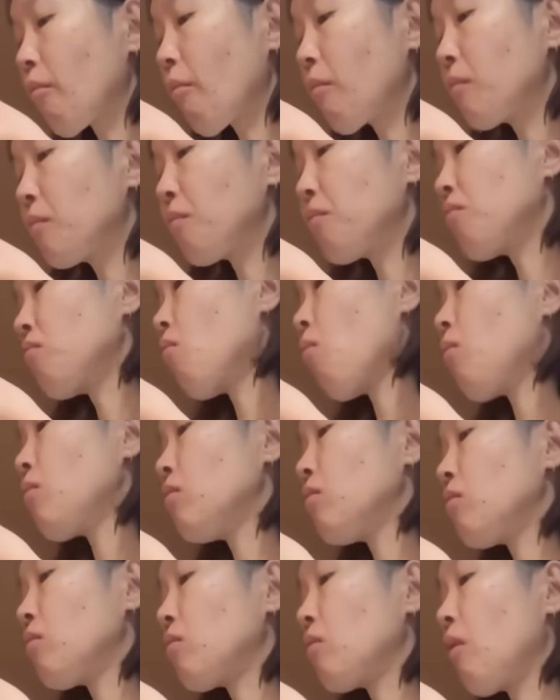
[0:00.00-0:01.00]
スーパー繁
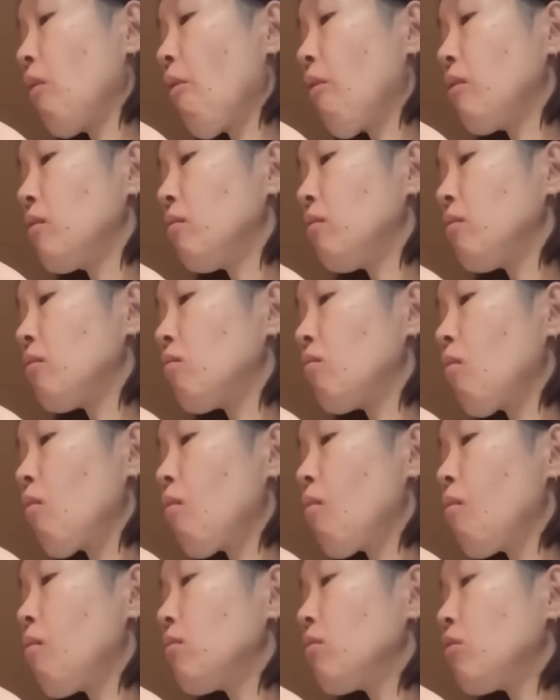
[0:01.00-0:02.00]
忙期なんですよ仕事
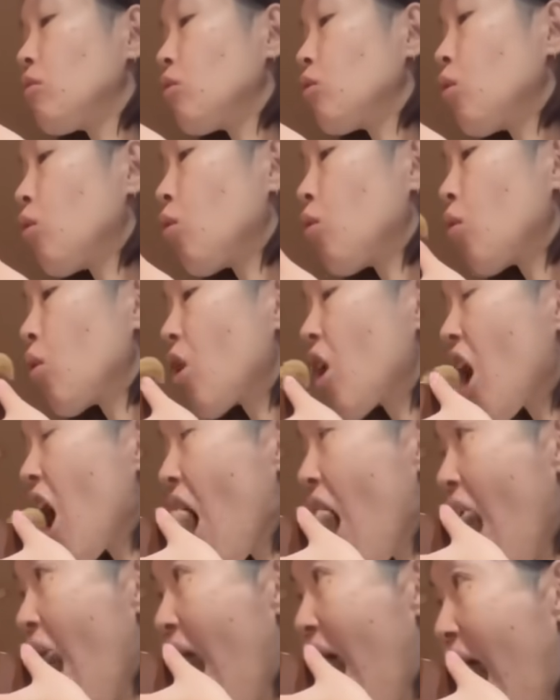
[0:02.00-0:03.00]
があのお
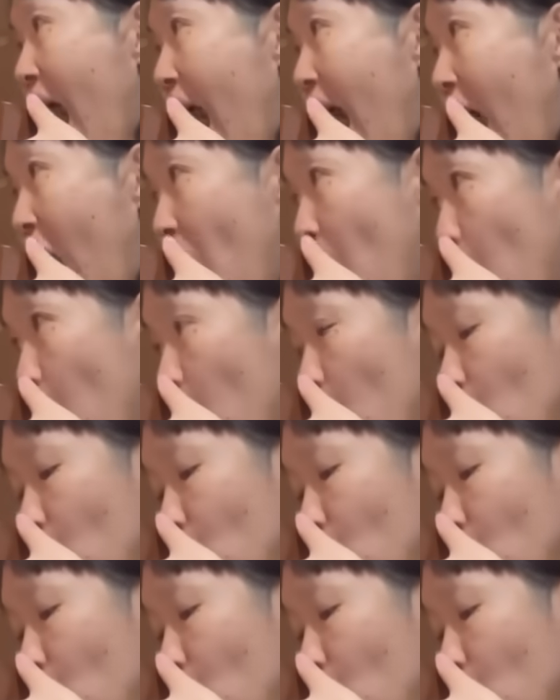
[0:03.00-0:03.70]
父様の方が